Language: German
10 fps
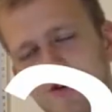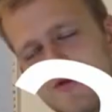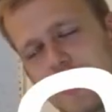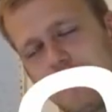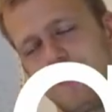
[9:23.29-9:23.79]
safe.
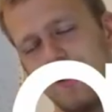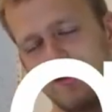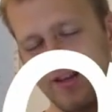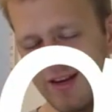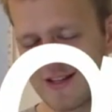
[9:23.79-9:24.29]
safe, Digga,
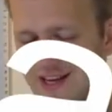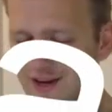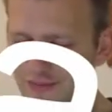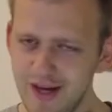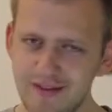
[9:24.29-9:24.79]
Digga,
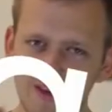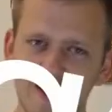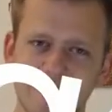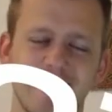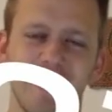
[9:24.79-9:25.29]
safe, ey,
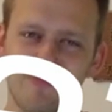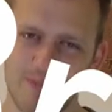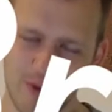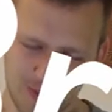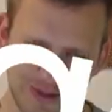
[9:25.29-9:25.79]
Digga, safe,
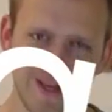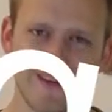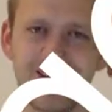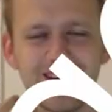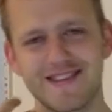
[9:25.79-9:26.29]
Bro, Digga,
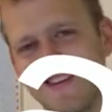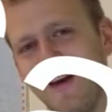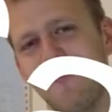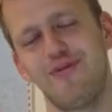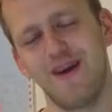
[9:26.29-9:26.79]
Digga,
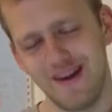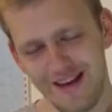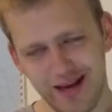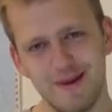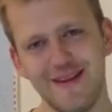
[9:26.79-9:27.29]
safe. Weil
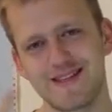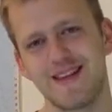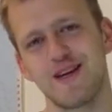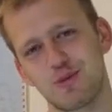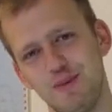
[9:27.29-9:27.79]
Leben ist
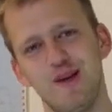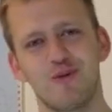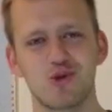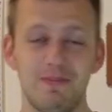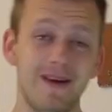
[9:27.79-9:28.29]
gleich Spiel
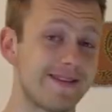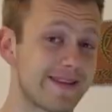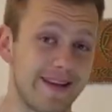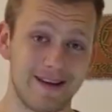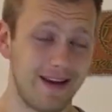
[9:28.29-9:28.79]
und Spiel
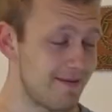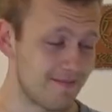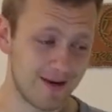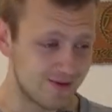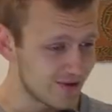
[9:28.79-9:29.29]
ist gleich
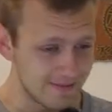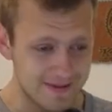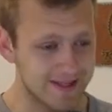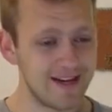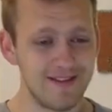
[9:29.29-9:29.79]
Leben, also
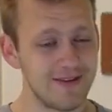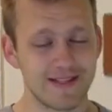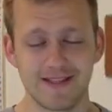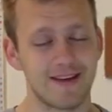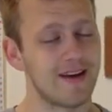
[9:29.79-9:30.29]
gibt's keinen
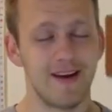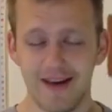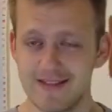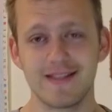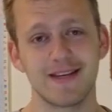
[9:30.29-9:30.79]
witzig,
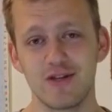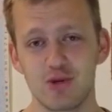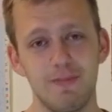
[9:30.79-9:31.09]
es ist ein